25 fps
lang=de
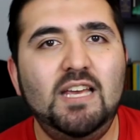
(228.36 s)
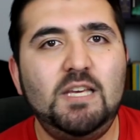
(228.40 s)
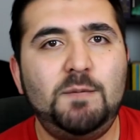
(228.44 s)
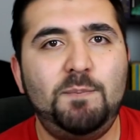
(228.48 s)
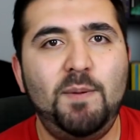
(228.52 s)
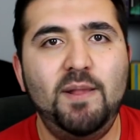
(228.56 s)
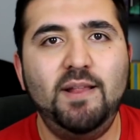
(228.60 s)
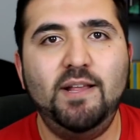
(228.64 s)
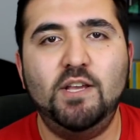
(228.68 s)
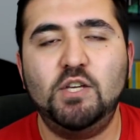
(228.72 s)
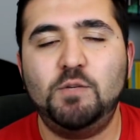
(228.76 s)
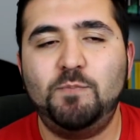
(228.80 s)
ich
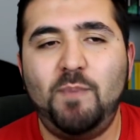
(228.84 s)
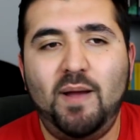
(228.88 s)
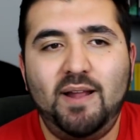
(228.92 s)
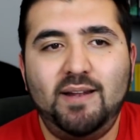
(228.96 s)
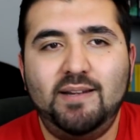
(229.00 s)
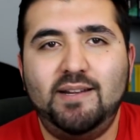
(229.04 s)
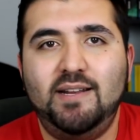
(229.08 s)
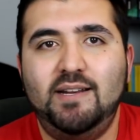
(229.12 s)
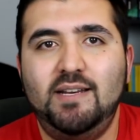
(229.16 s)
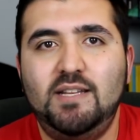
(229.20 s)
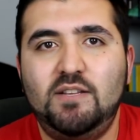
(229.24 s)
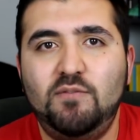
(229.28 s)
bin
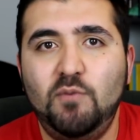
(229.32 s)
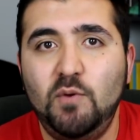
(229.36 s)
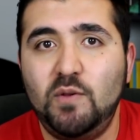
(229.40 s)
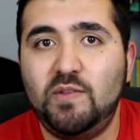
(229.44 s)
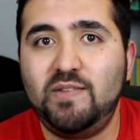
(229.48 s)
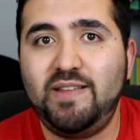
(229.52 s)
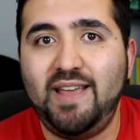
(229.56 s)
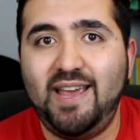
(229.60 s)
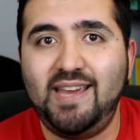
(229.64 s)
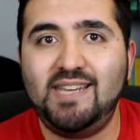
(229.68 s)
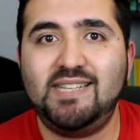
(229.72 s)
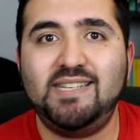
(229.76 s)
gespannt, denn ich
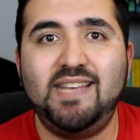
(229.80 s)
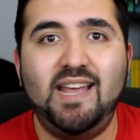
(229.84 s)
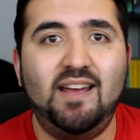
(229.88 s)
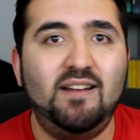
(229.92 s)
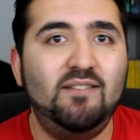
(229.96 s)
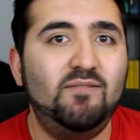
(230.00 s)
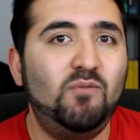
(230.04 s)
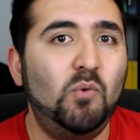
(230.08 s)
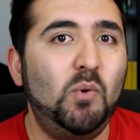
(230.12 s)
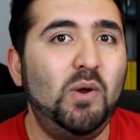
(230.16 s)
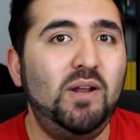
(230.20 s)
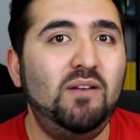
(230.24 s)
wüsste echt
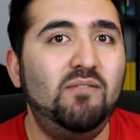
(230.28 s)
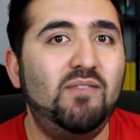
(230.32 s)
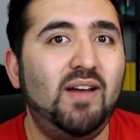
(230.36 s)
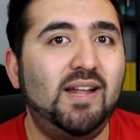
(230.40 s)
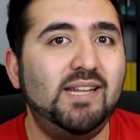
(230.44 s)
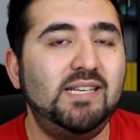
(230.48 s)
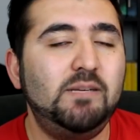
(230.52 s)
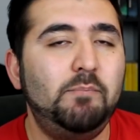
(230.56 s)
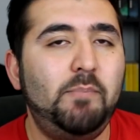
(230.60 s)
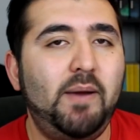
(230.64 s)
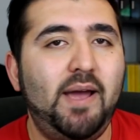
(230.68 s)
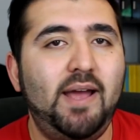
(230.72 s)
gern, wohin
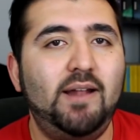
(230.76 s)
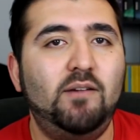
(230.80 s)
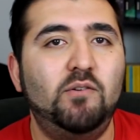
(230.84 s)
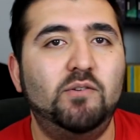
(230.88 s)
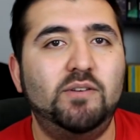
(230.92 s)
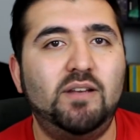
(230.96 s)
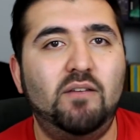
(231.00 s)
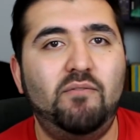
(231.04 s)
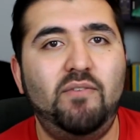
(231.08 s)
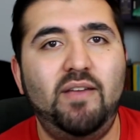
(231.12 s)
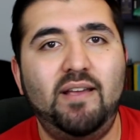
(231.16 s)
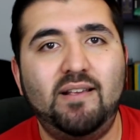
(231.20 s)
waren die beiden
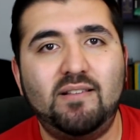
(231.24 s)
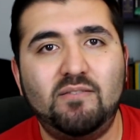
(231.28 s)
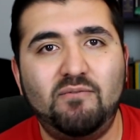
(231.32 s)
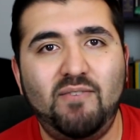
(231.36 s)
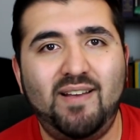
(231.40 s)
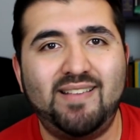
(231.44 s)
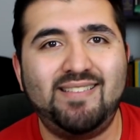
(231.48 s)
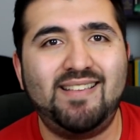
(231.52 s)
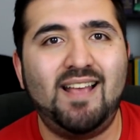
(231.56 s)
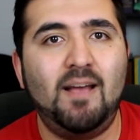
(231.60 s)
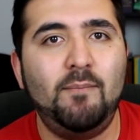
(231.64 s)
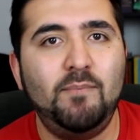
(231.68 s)
unterwegs,
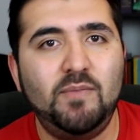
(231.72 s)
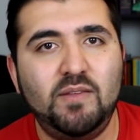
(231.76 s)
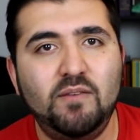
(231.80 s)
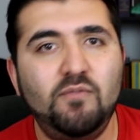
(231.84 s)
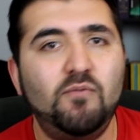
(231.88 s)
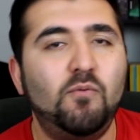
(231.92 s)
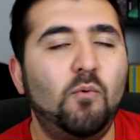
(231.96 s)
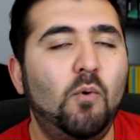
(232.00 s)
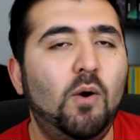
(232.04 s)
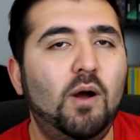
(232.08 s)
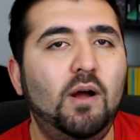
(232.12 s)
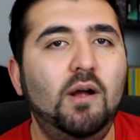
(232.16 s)
was haben sie
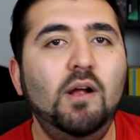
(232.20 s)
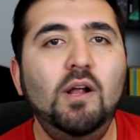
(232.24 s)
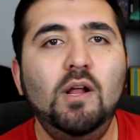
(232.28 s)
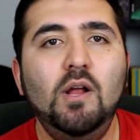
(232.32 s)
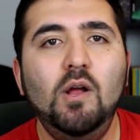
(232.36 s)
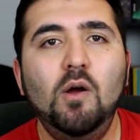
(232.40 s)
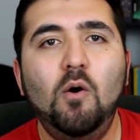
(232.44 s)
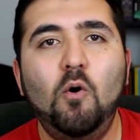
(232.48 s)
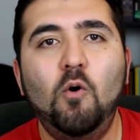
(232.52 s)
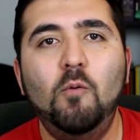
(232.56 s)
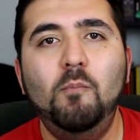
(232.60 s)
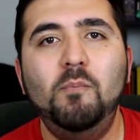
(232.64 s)
vor,
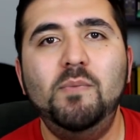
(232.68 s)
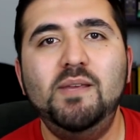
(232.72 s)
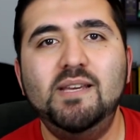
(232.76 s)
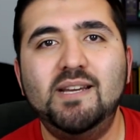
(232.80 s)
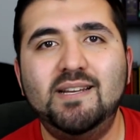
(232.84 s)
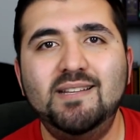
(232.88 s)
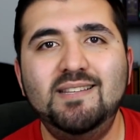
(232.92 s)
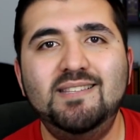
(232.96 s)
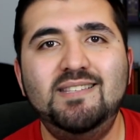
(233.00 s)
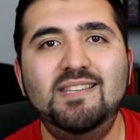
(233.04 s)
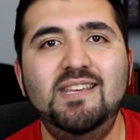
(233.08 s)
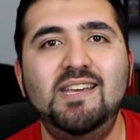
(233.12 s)
um
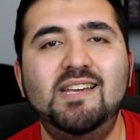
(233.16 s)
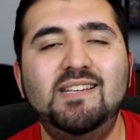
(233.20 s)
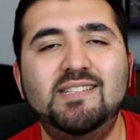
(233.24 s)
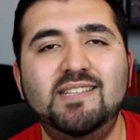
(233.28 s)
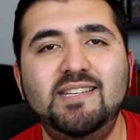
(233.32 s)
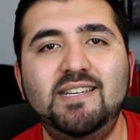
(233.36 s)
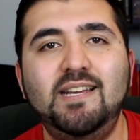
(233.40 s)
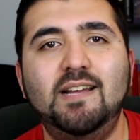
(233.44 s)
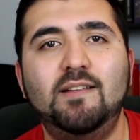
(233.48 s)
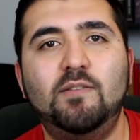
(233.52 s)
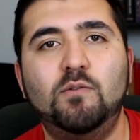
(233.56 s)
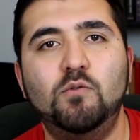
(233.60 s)
ihren Sieg
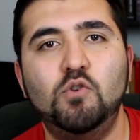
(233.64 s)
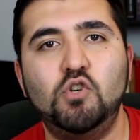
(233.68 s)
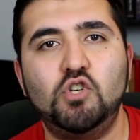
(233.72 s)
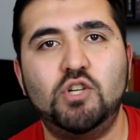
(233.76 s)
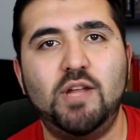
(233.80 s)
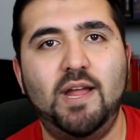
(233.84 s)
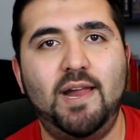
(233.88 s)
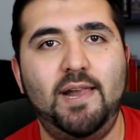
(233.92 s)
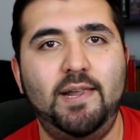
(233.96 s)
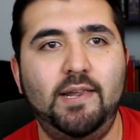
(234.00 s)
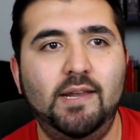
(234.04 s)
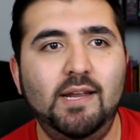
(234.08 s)

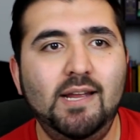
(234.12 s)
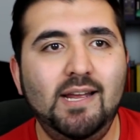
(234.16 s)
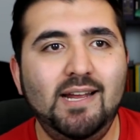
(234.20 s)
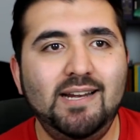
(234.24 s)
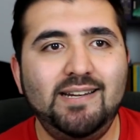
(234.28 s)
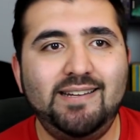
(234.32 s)
sicherzustellen.